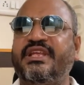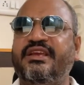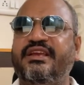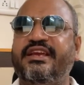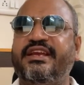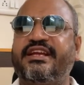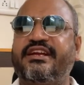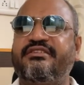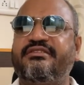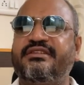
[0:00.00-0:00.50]

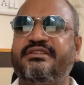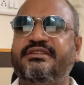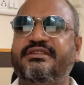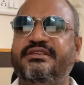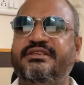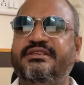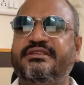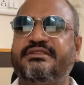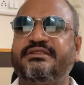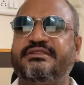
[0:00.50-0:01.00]
எனக்கு
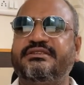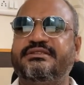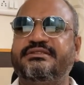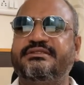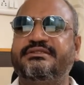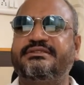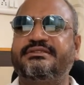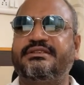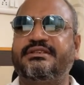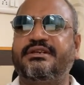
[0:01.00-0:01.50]
வந்து
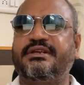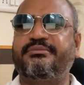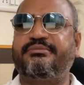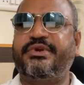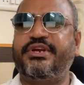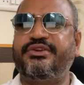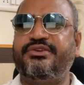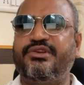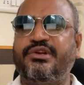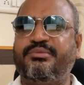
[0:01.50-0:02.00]

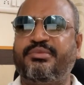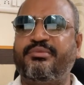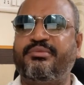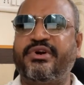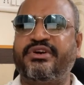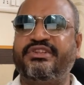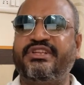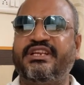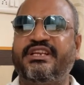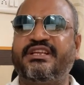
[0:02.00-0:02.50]
பெண் உறுப்பு
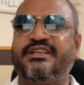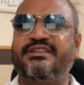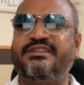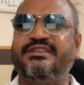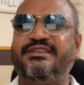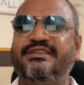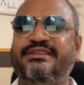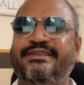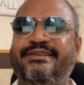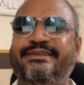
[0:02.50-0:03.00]
பகுதியிலிருந்து